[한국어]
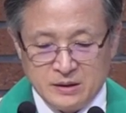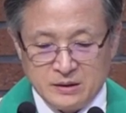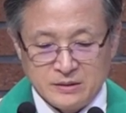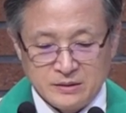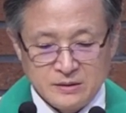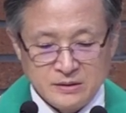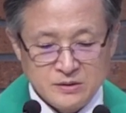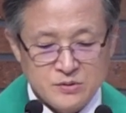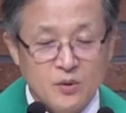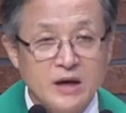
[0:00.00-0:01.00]
그는
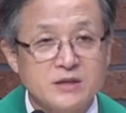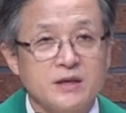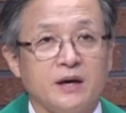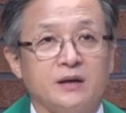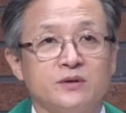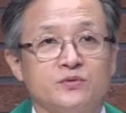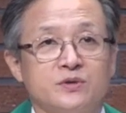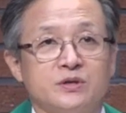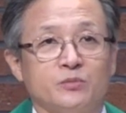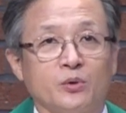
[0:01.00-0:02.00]
소아시아를
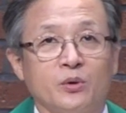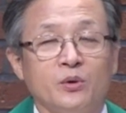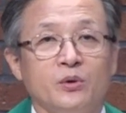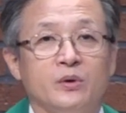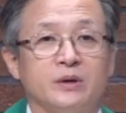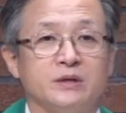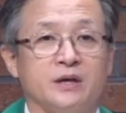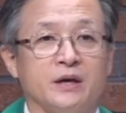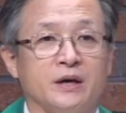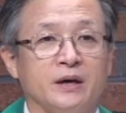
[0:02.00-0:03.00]
중심으로
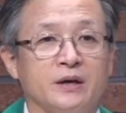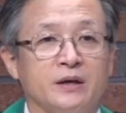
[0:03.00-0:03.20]
이제